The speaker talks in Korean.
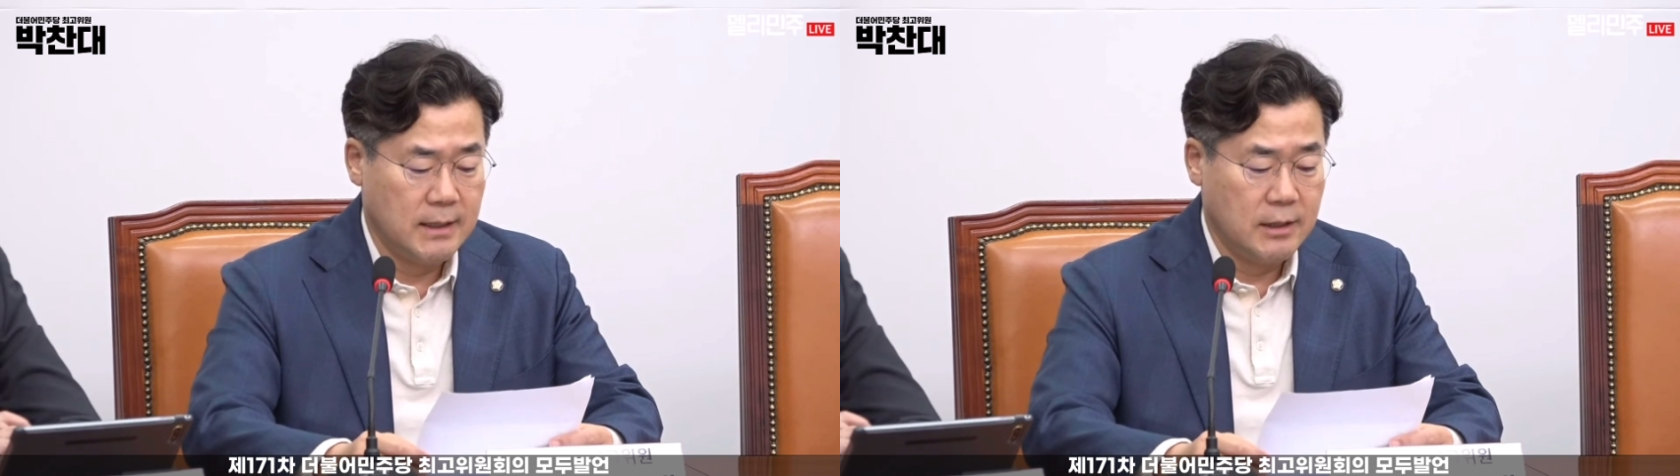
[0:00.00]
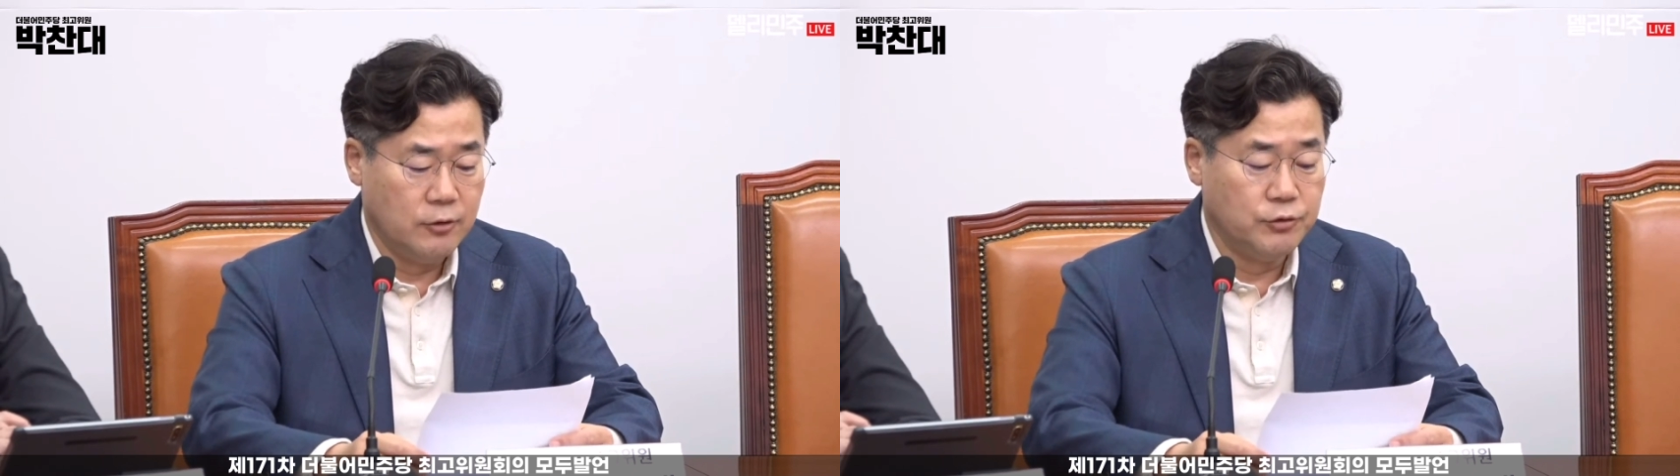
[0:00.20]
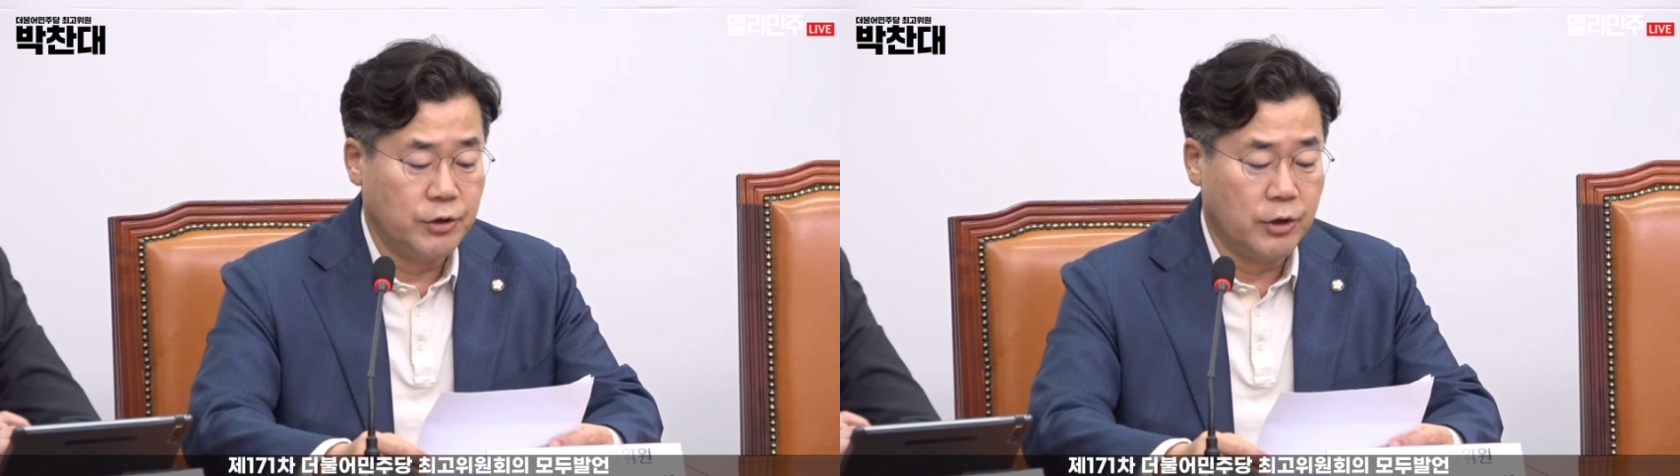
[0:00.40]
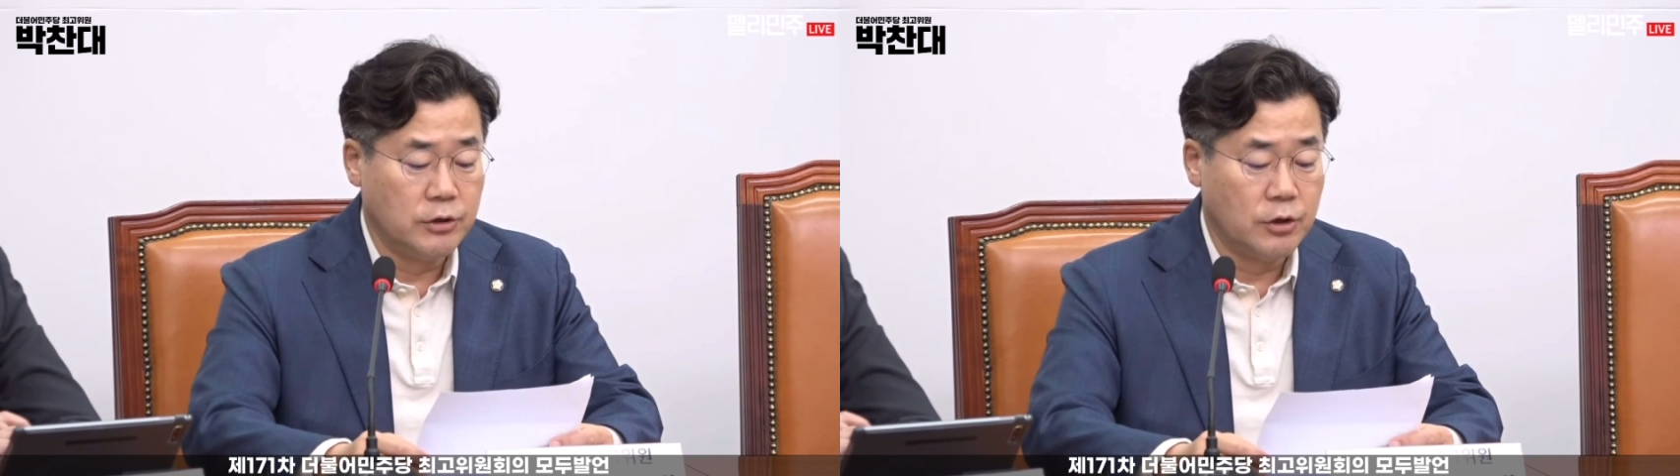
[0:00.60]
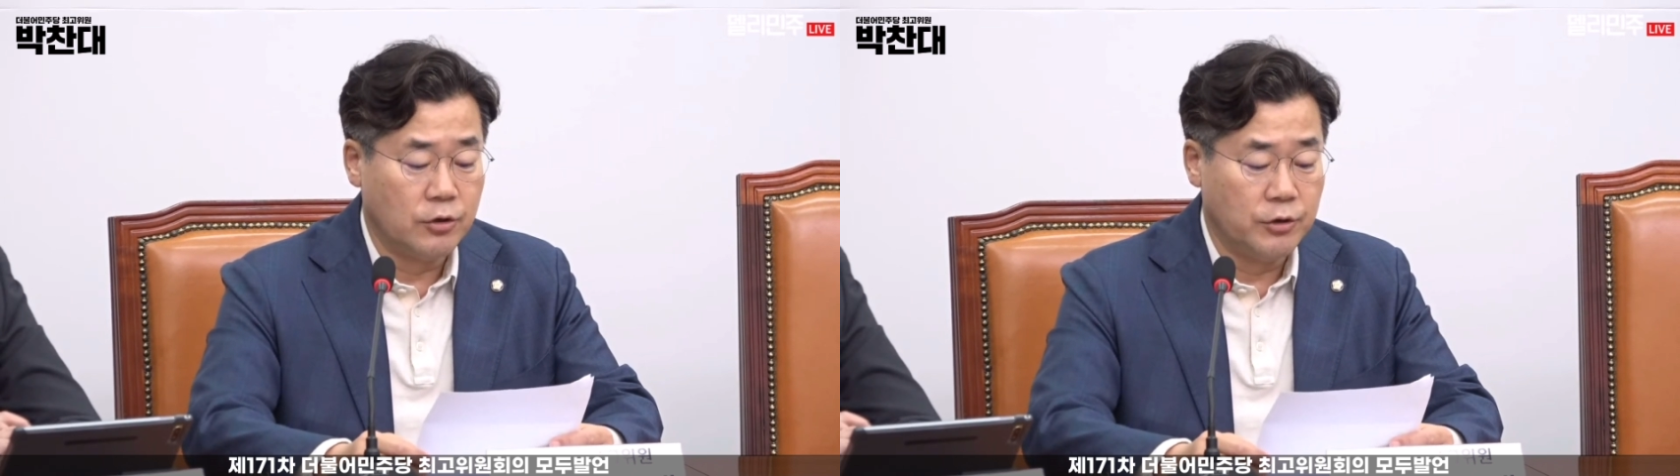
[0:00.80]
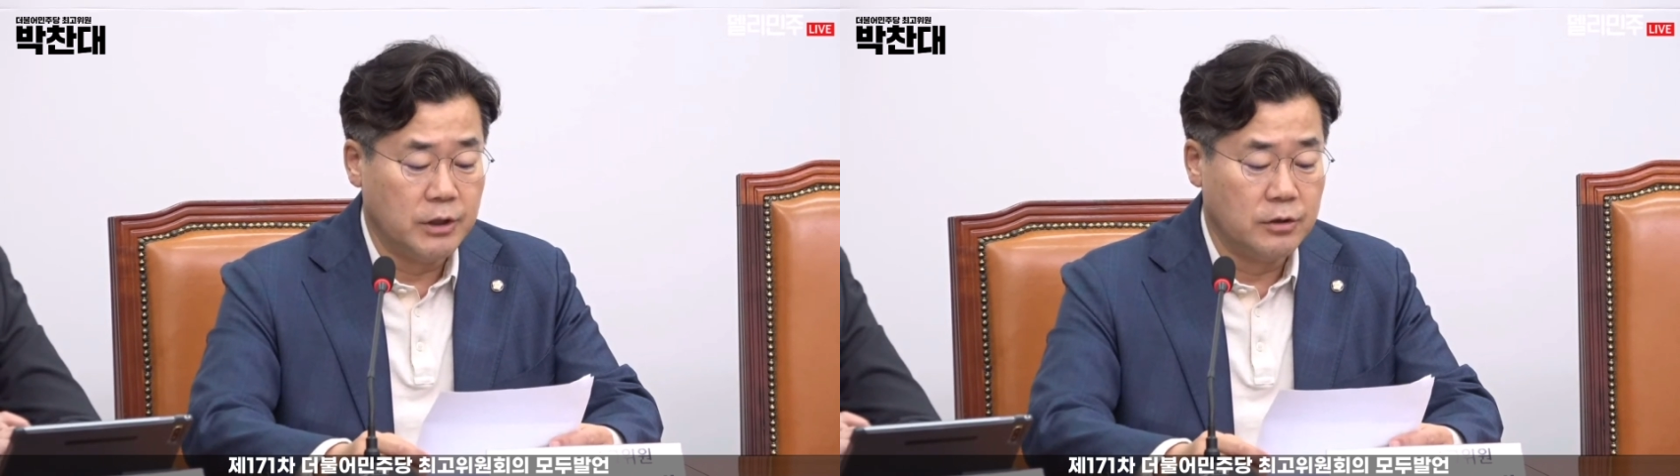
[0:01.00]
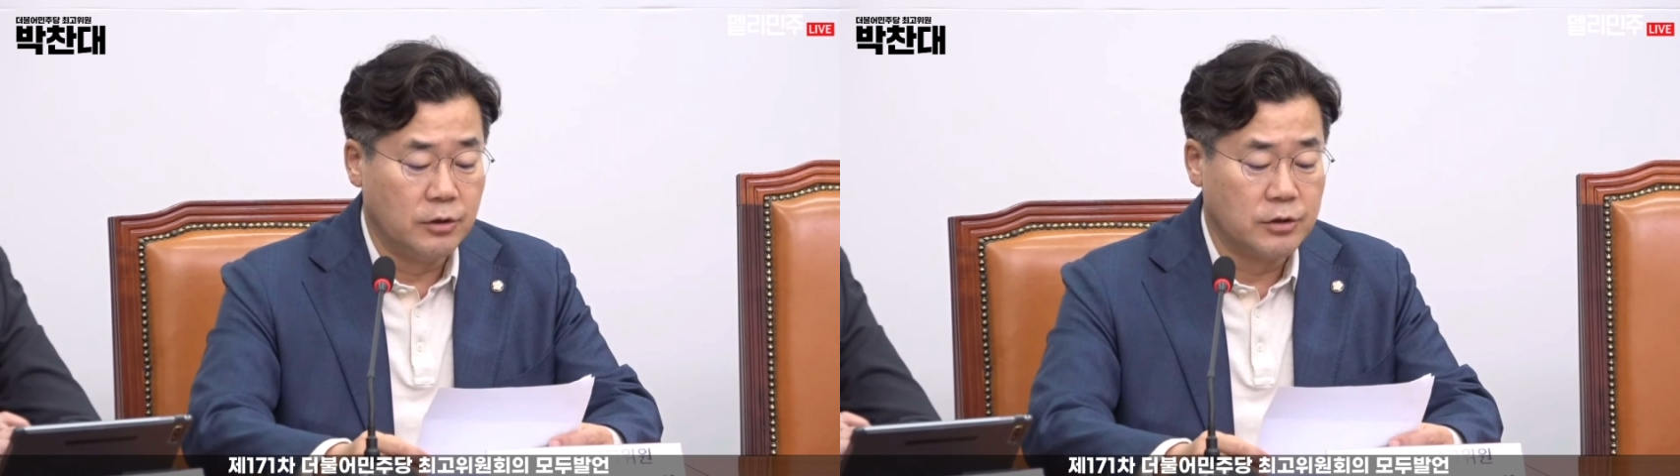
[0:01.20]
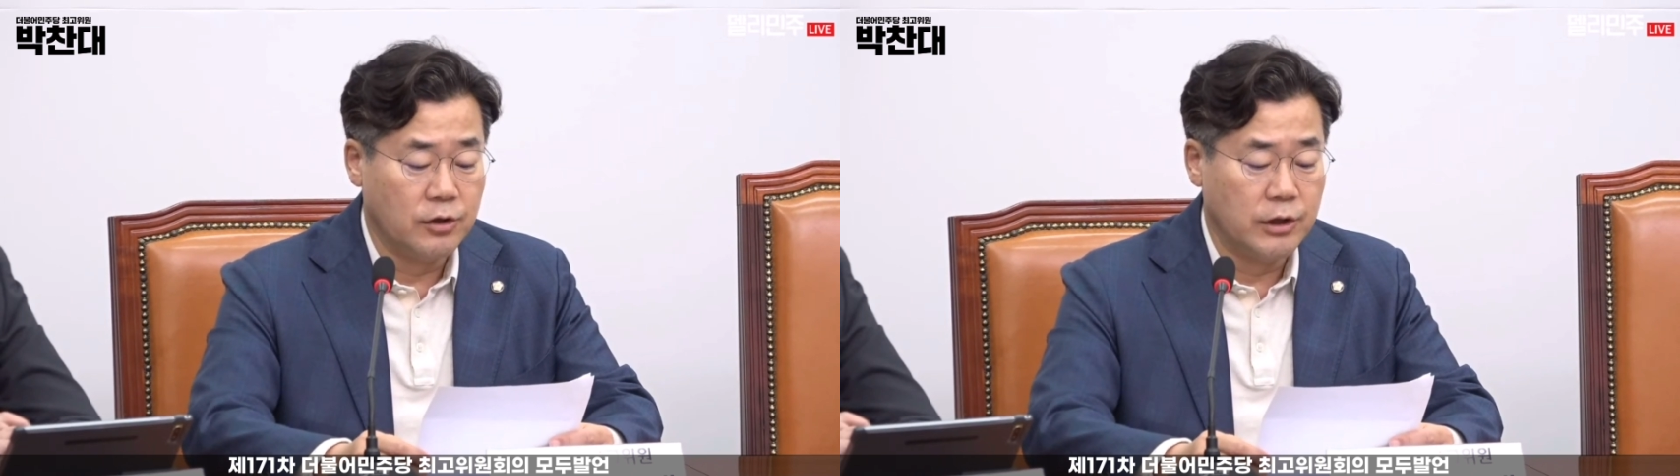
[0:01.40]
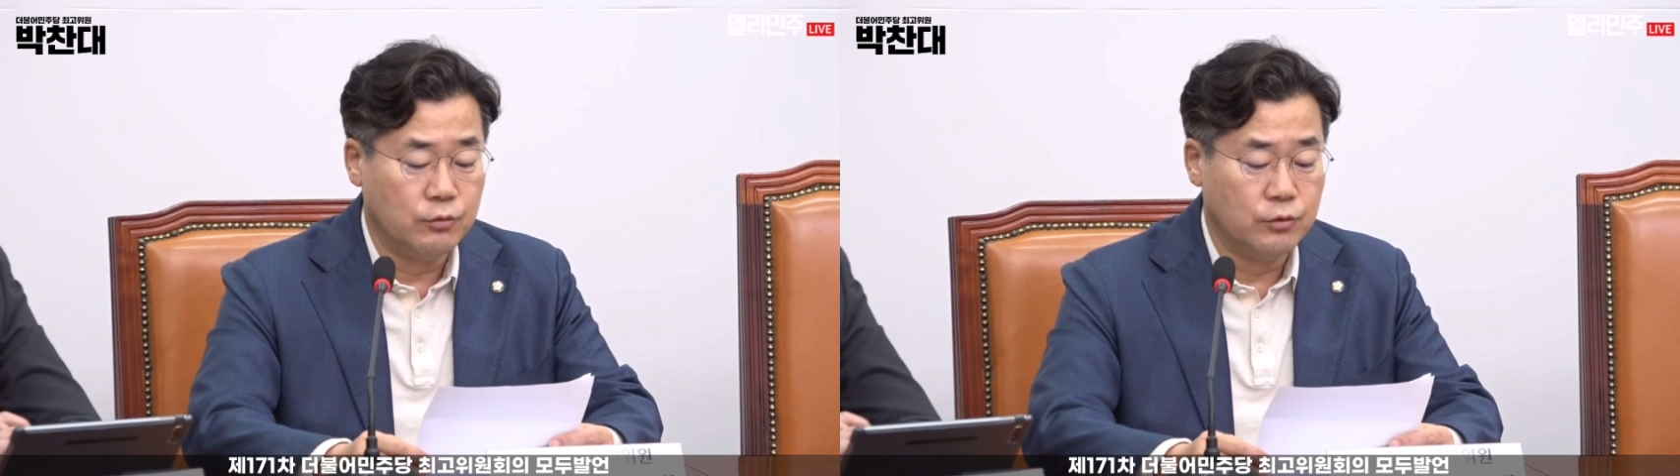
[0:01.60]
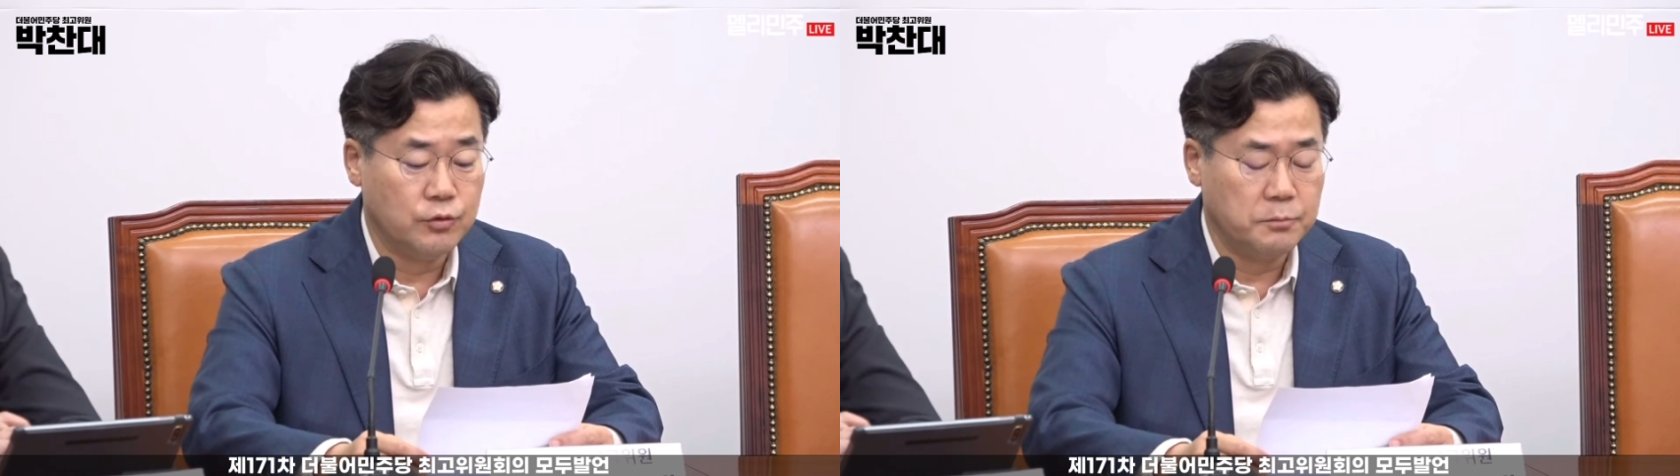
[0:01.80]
윤석열 정권이 들어선 이후